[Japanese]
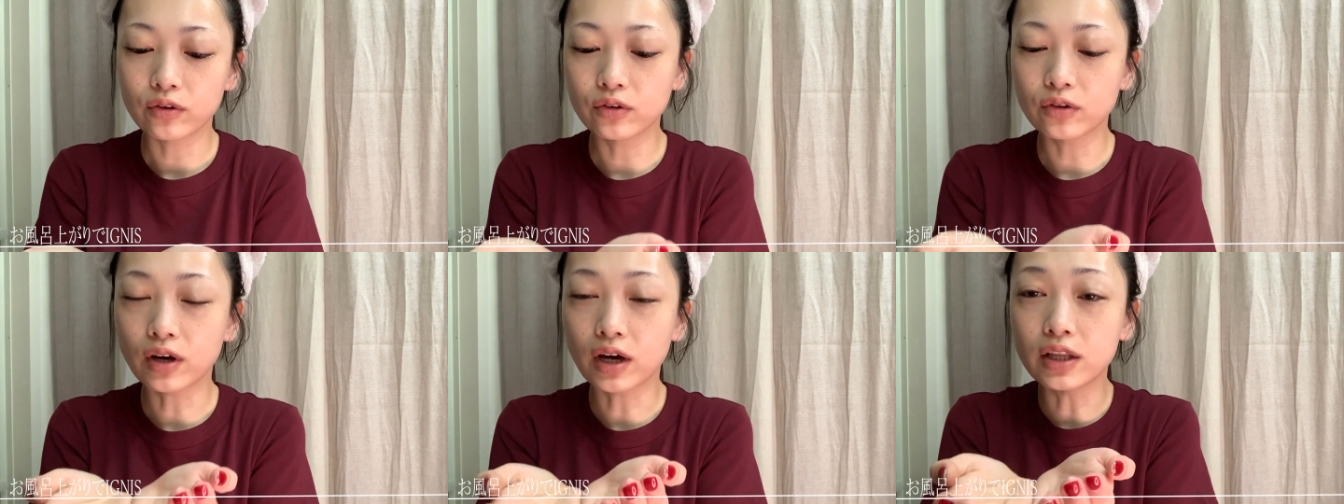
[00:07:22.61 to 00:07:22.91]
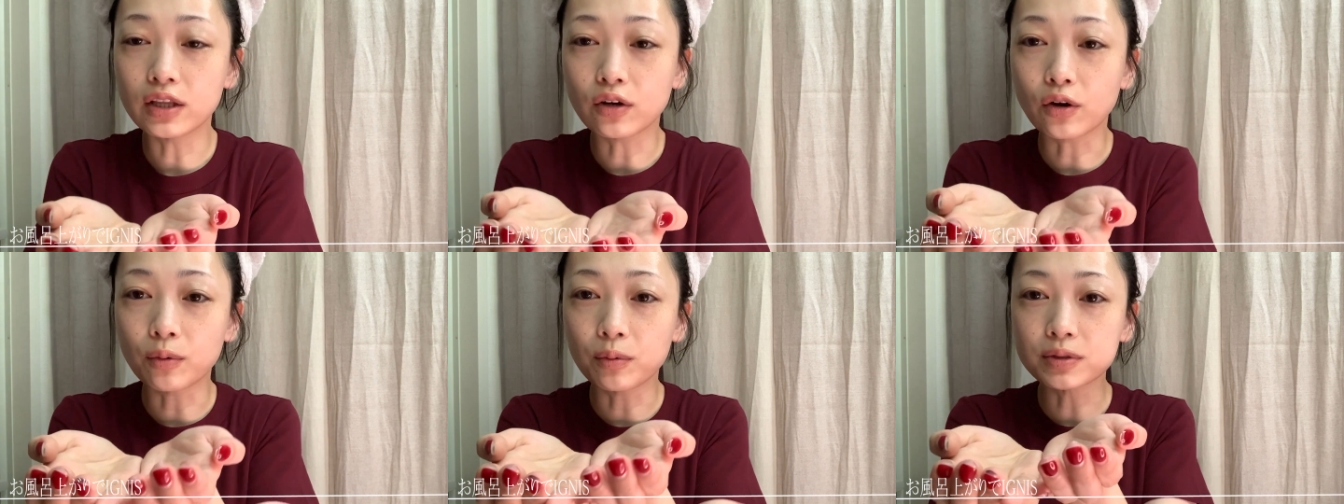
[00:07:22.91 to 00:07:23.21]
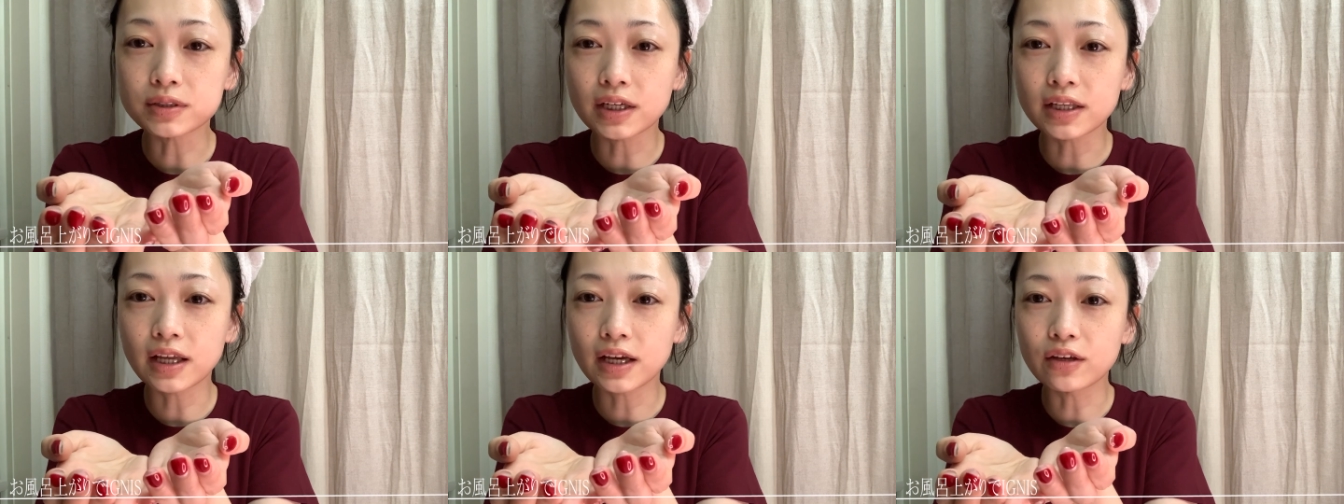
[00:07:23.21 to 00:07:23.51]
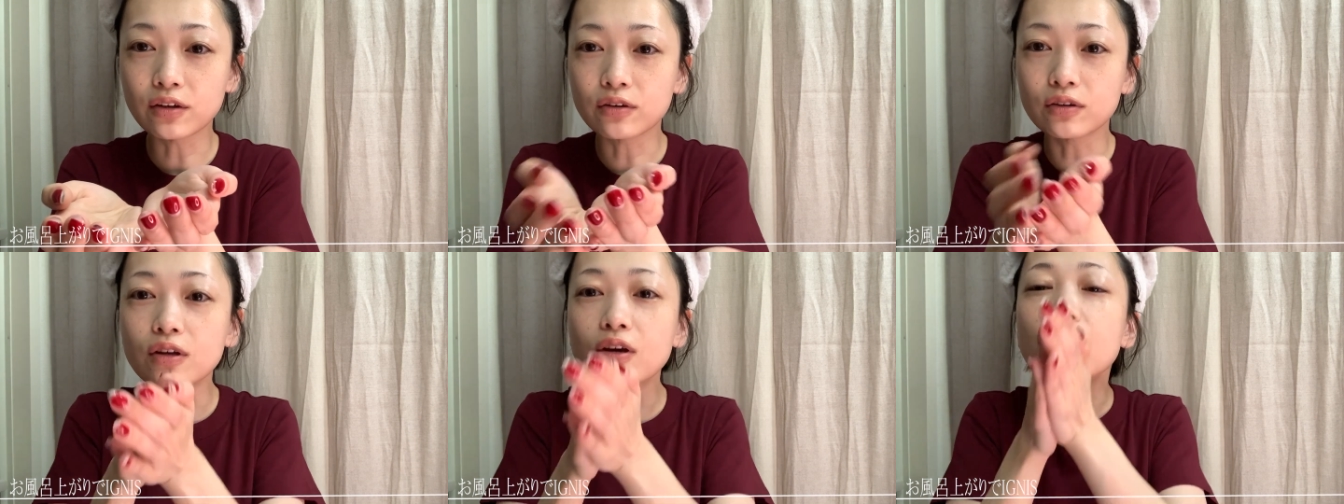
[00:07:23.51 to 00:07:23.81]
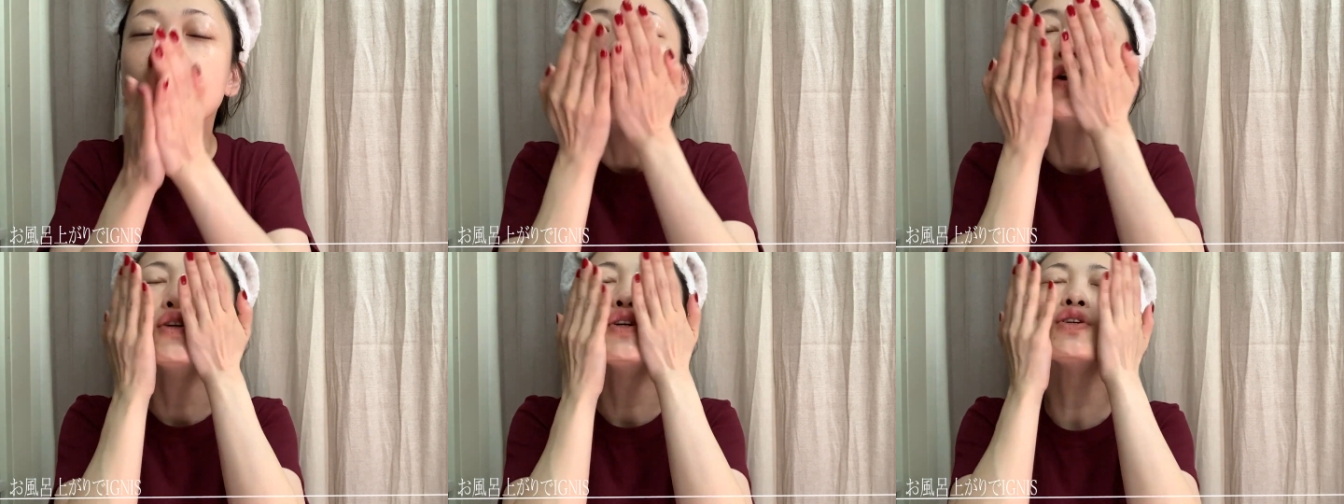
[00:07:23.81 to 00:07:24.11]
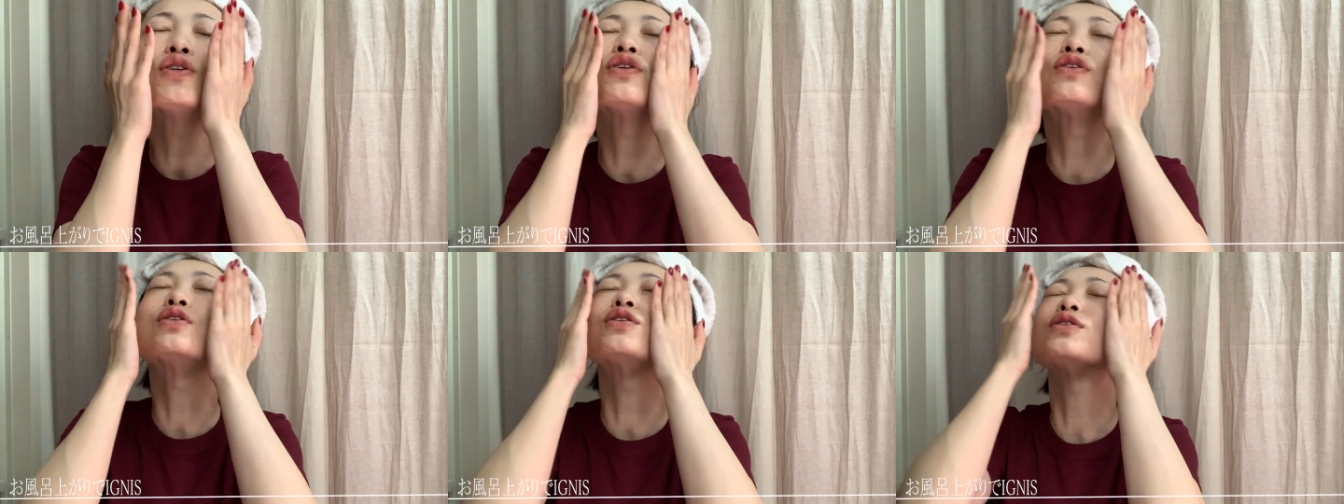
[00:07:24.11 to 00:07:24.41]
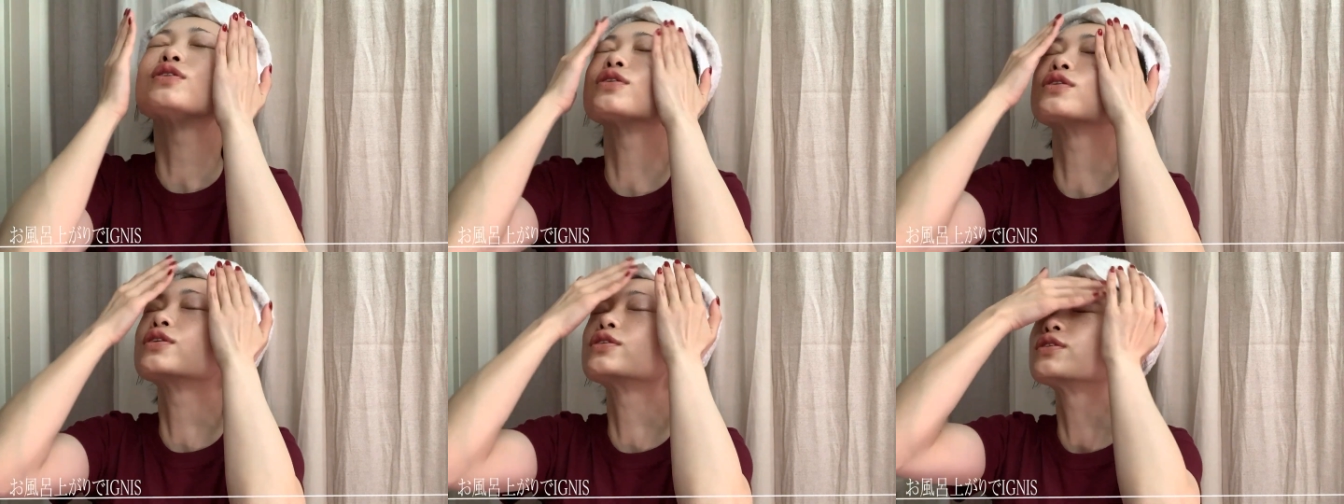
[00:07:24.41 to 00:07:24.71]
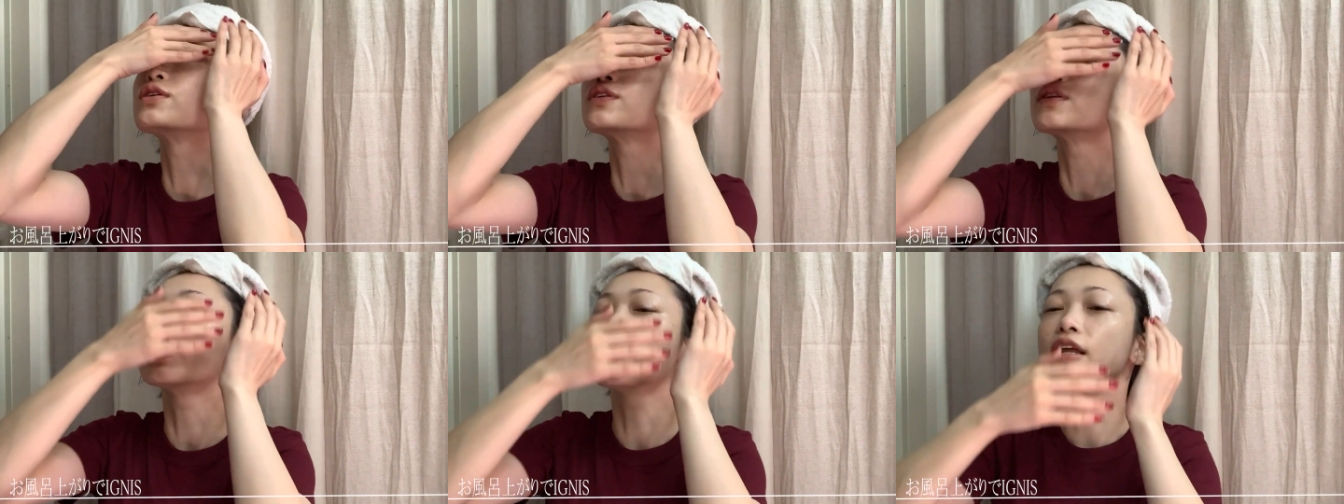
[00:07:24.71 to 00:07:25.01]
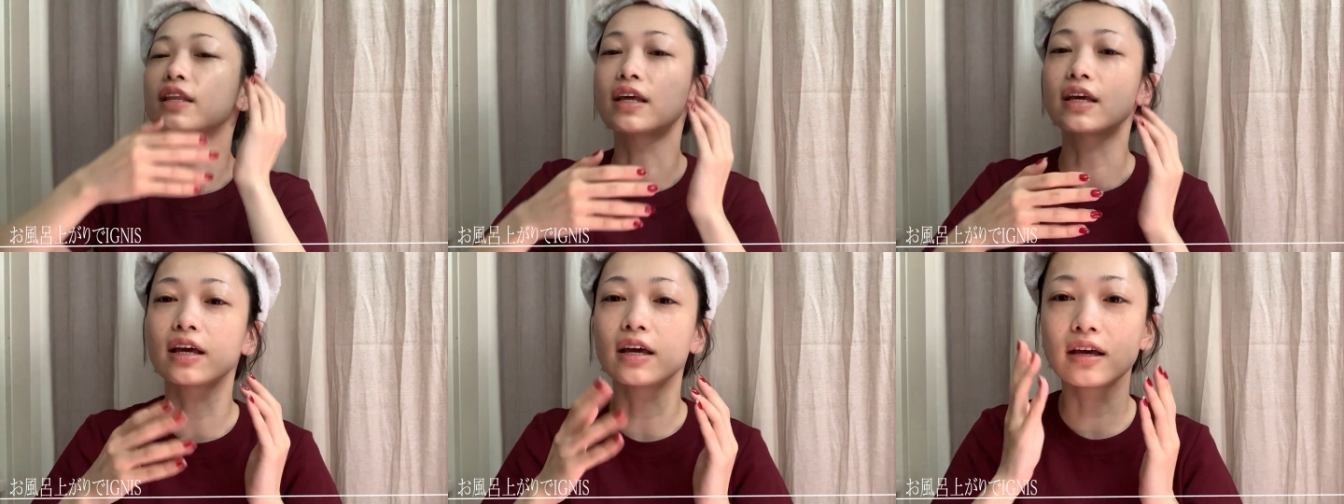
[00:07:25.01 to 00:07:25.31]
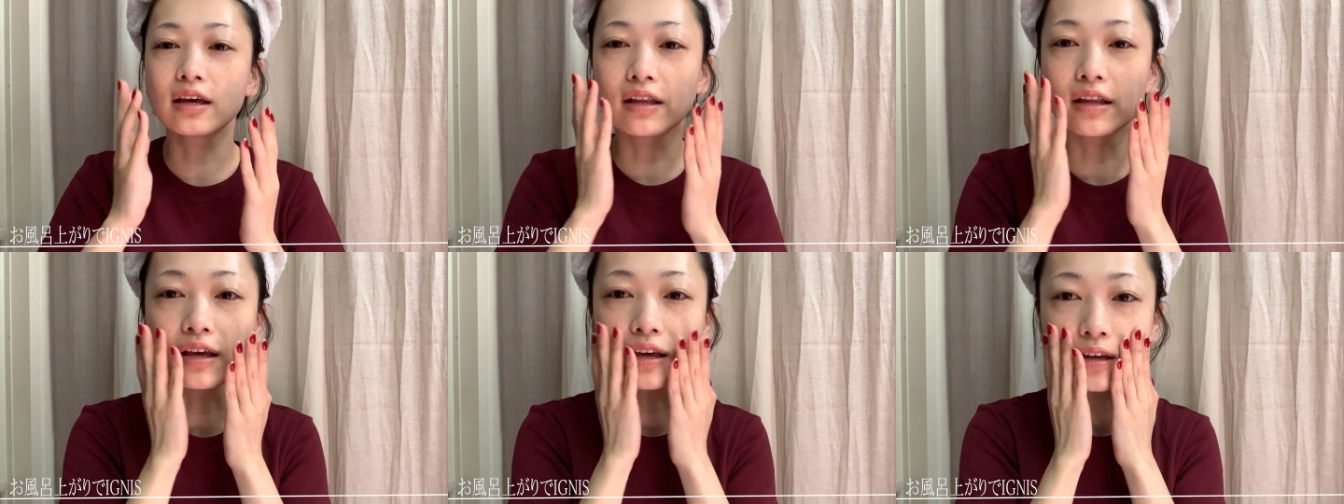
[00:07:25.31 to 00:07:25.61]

床にこぼさないようにシュシュシュシュシュってやんなきゃいけな